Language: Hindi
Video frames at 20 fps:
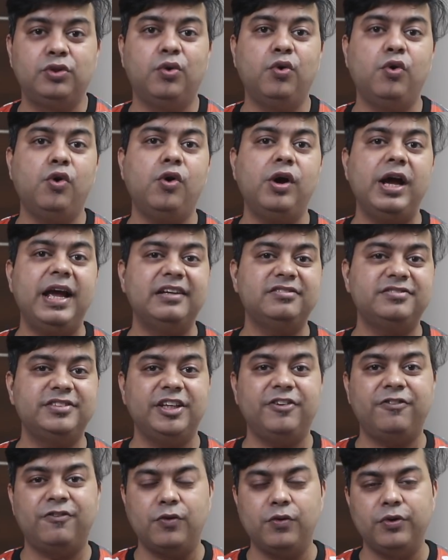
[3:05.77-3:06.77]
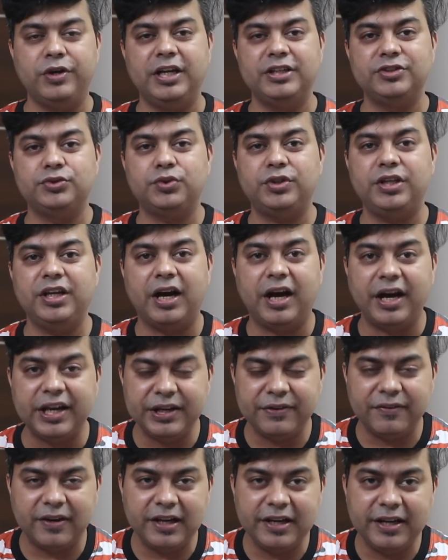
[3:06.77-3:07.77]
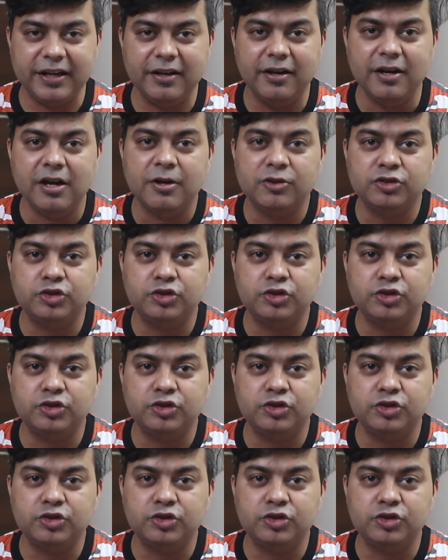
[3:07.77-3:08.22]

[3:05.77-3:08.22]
दो ऐसे फ़ोन हैं जो कि आने वाले हैं